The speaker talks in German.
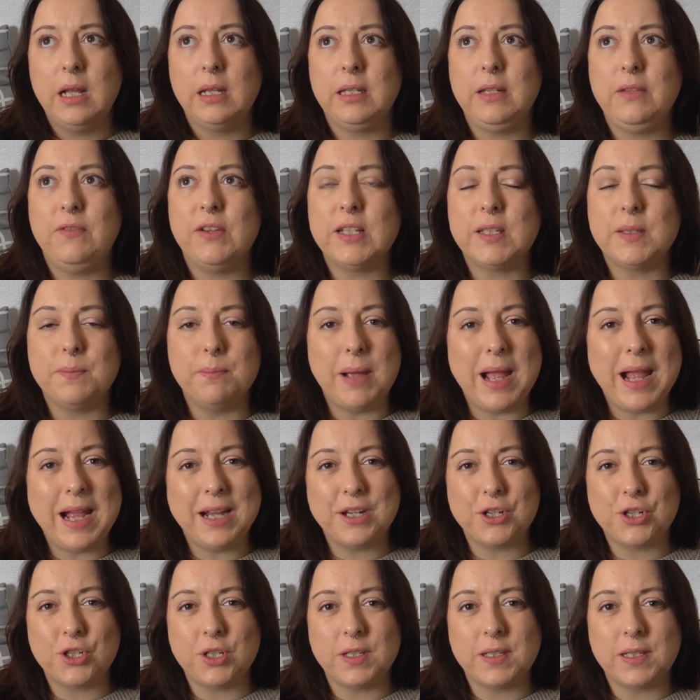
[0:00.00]
die was
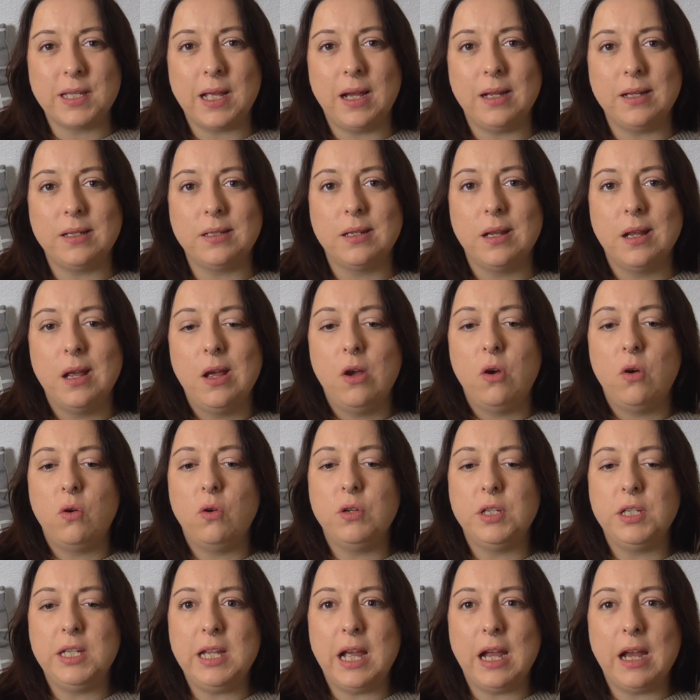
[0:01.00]
Magisches hat
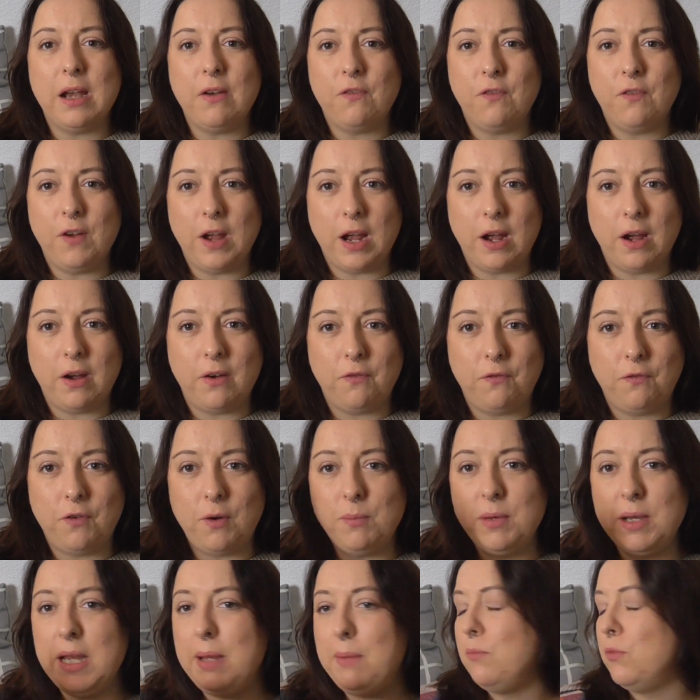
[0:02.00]
und die einfach
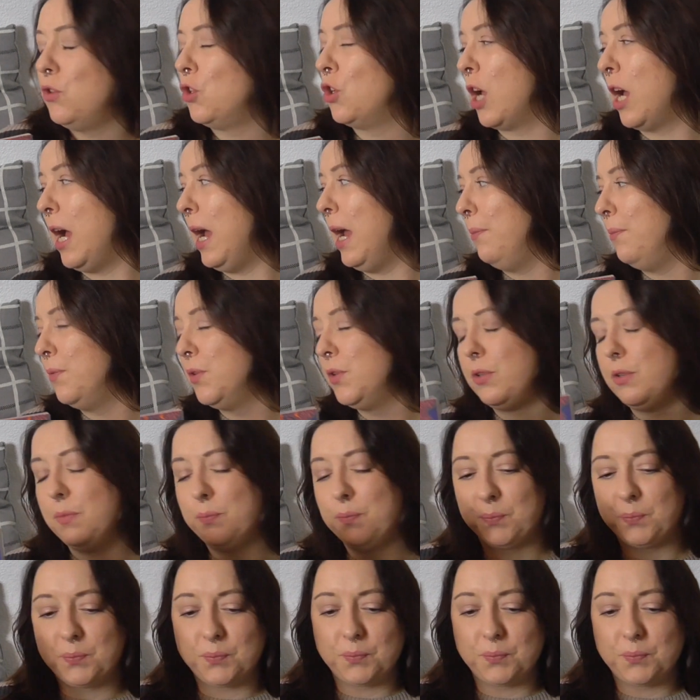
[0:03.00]
vom Leben schreibt